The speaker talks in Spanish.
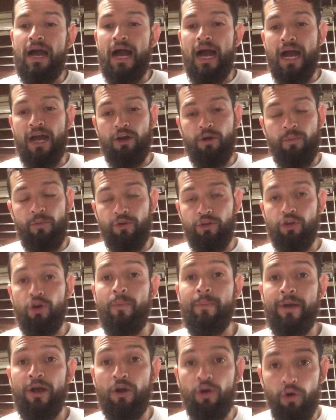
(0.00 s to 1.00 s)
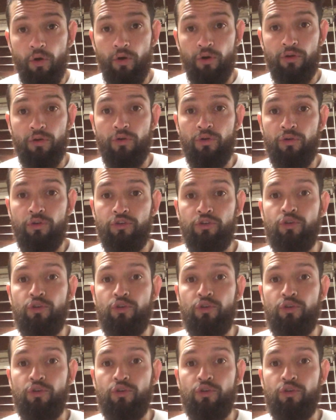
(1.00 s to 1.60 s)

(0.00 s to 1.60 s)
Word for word: a como yo mejoro,